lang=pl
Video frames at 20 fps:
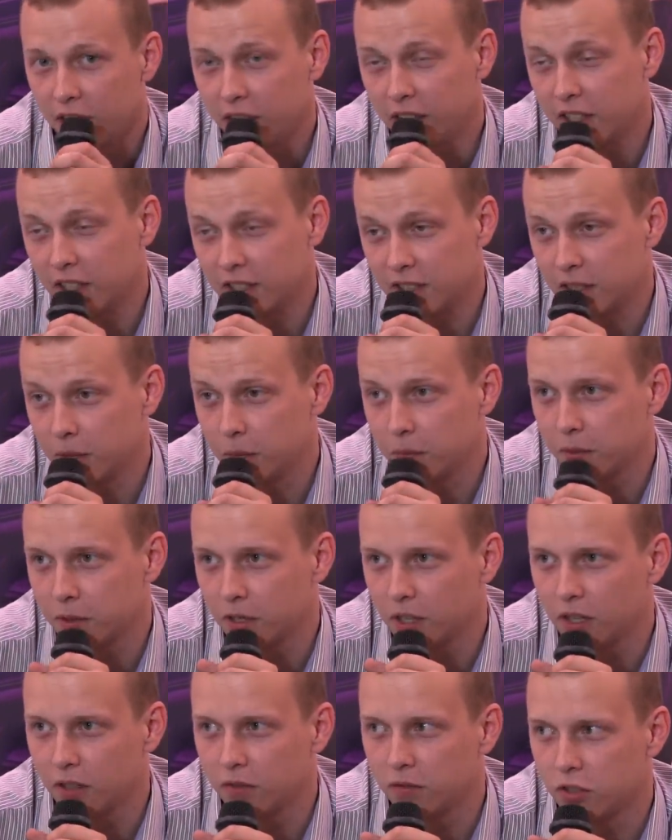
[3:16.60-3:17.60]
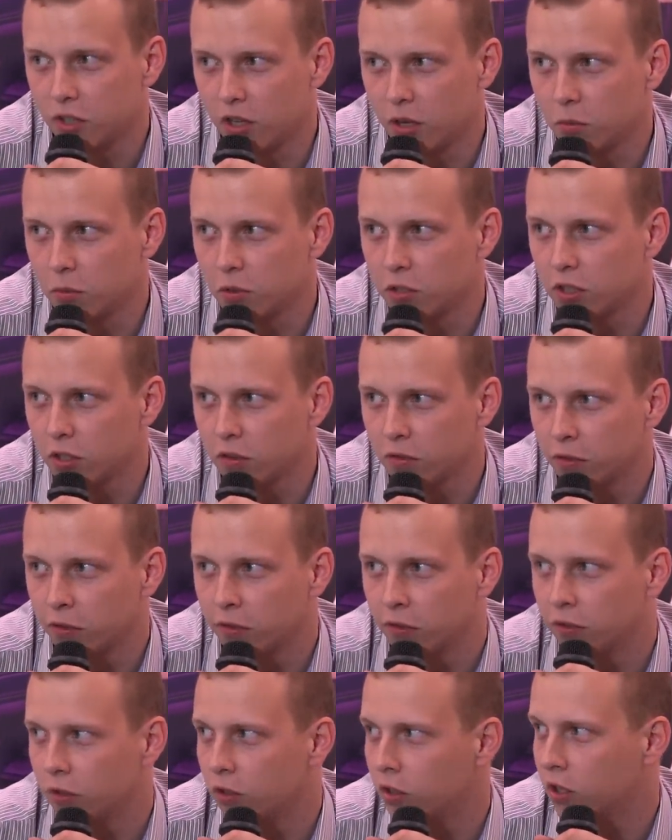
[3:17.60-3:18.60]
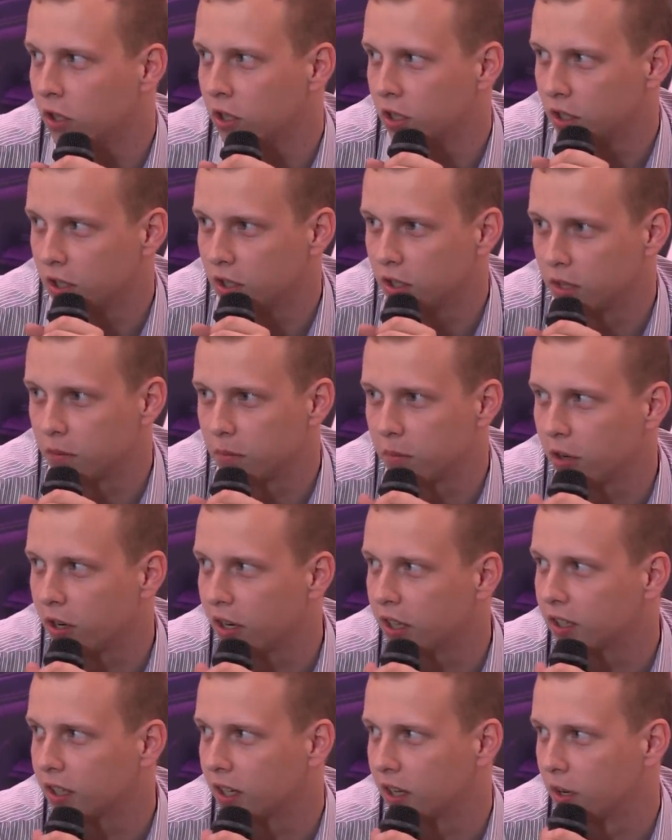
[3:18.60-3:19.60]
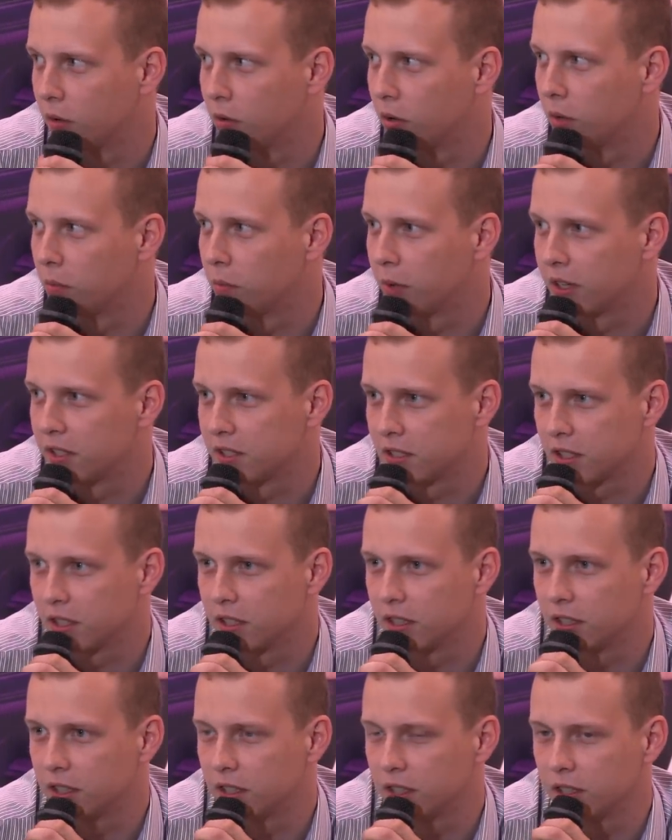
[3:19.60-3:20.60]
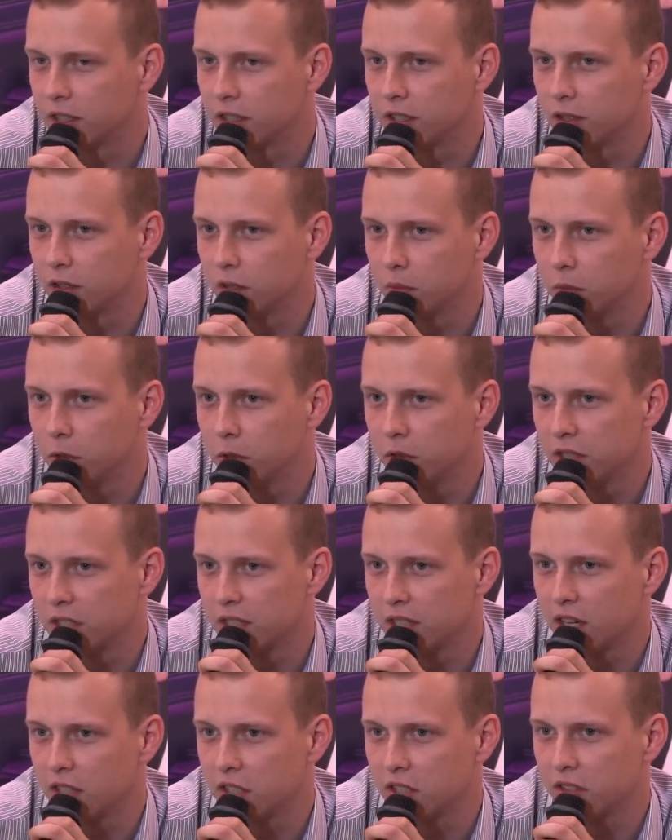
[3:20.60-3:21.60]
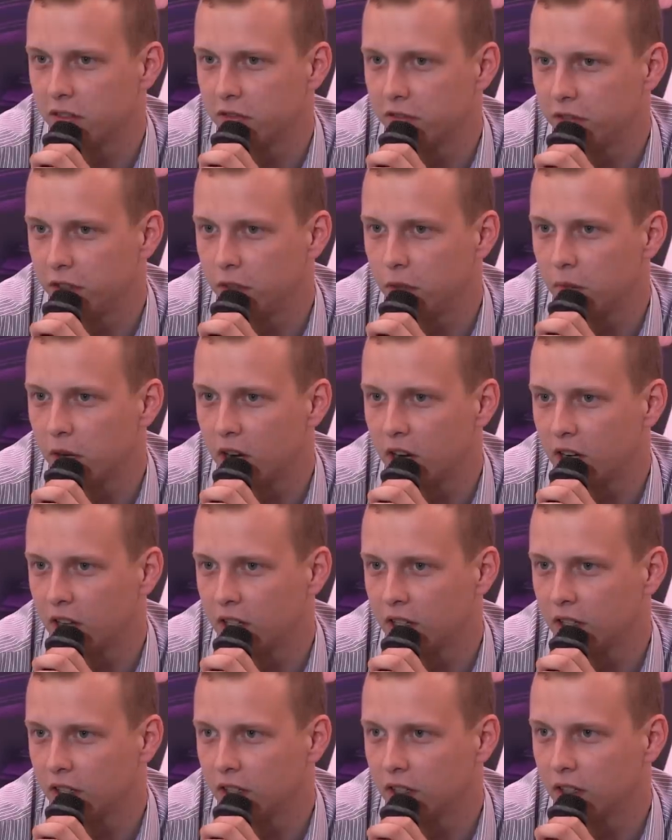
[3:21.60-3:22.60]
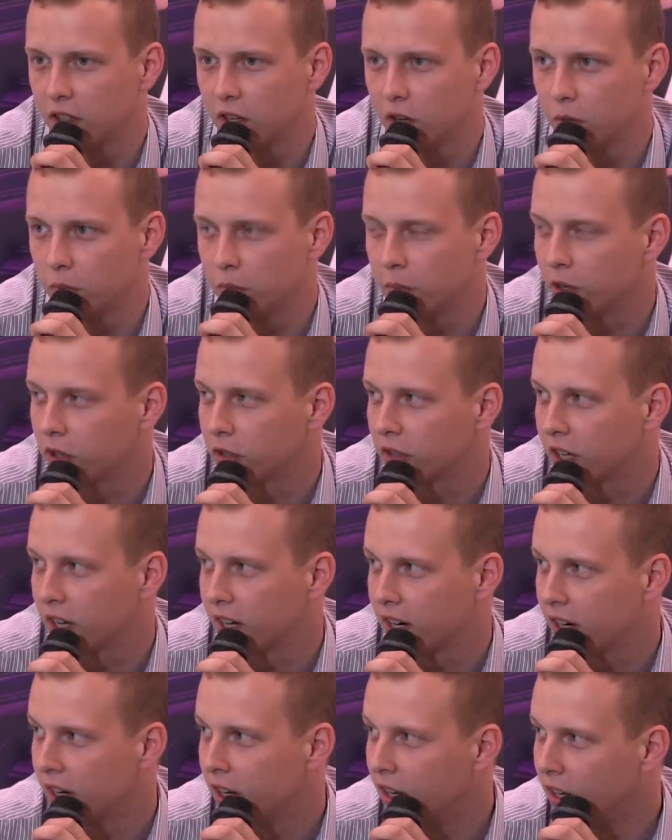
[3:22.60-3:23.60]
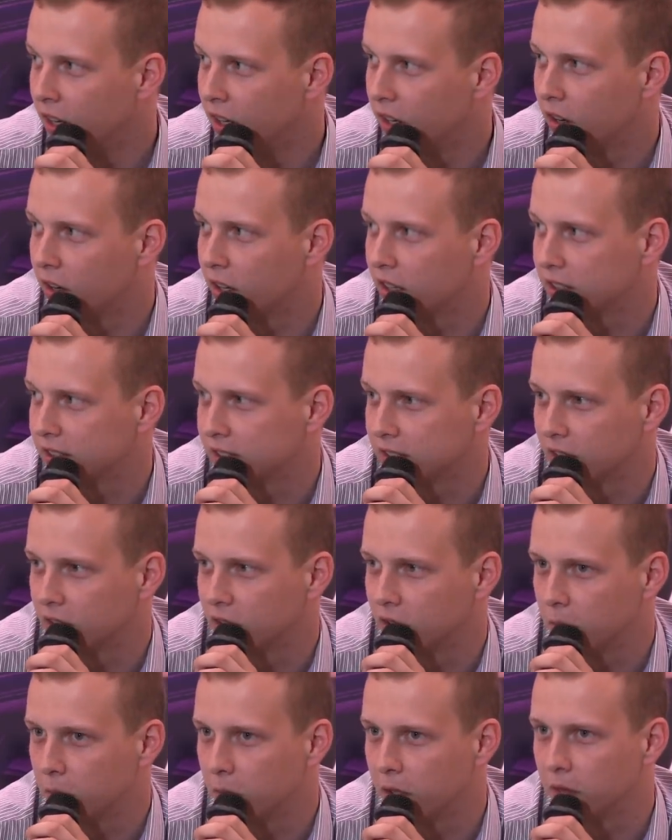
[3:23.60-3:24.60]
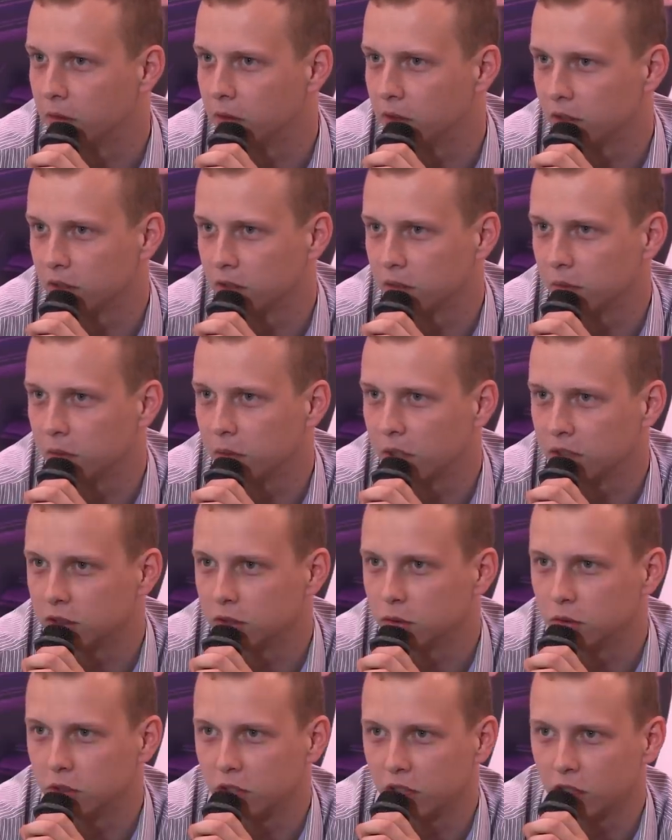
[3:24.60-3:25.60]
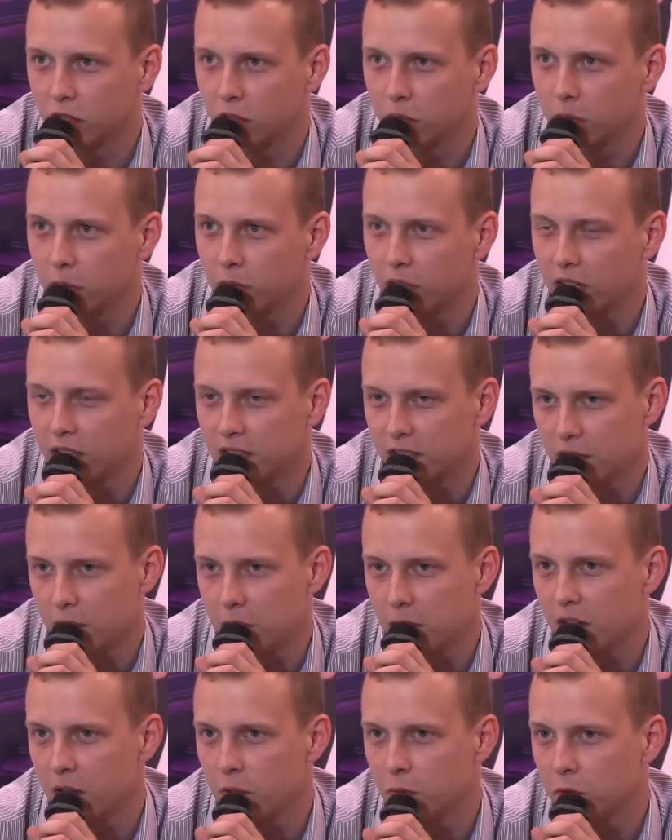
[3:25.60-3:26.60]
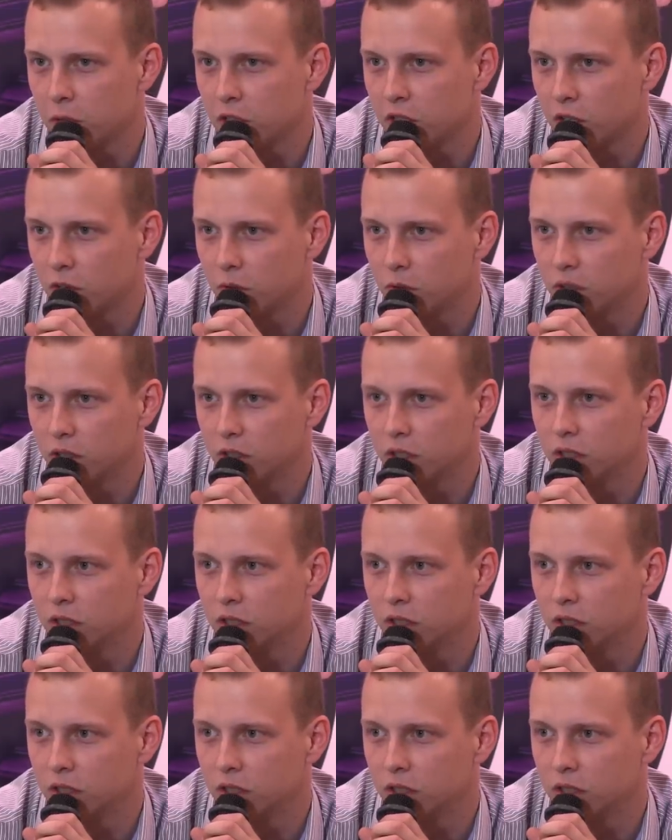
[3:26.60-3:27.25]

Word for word: I następnie wziąłem udział w dwóch e, projektach europejskich. To były staże w firmach Homebroker oraz Saint-Gobain. To bardzo duże korporacje. Miałem udział